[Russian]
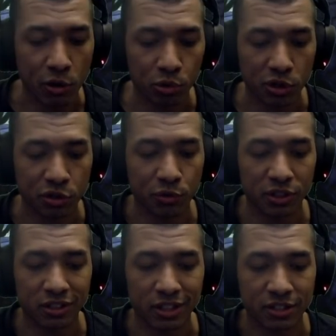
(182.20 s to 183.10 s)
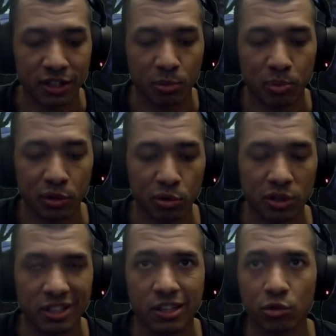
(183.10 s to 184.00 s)
как у нас в этот раз рейд
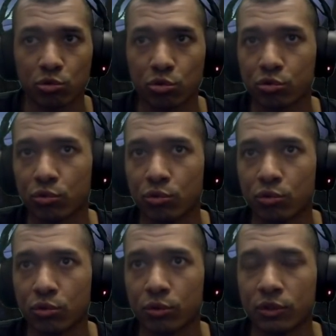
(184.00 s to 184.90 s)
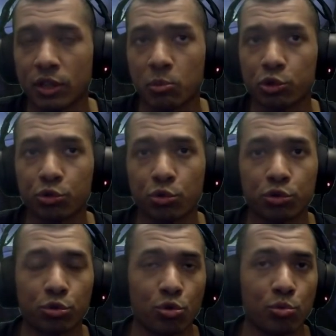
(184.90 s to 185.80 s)
пройдет. Надеюсь, то, что нам еще
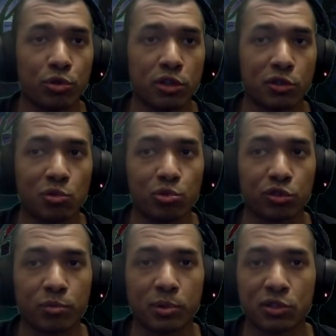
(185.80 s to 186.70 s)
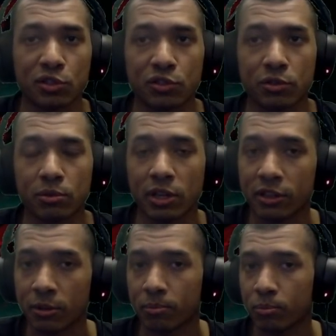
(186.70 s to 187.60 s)
что-нибудь не отключат в процессе.
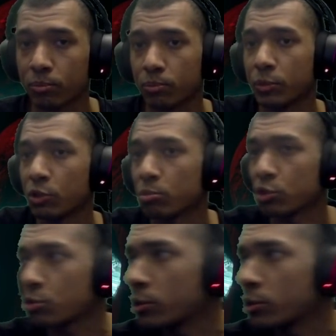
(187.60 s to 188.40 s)
Ладно, пойдем сейчас